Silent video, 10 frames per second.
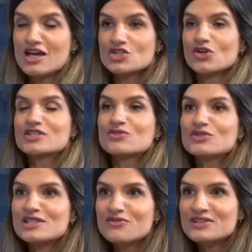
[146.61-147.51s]
Só que se
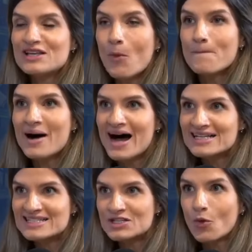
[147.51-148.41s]
você fizer o
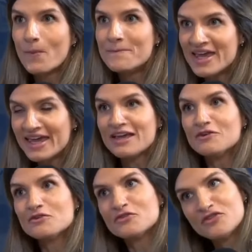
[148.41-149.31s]
básico bem
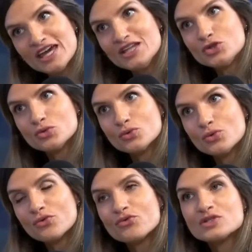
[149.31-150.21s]
feito,
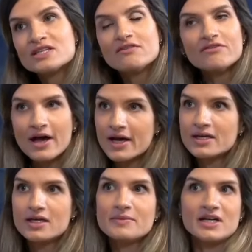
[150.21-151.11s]
você vai
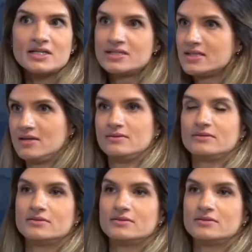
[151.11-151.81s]
emagrecer.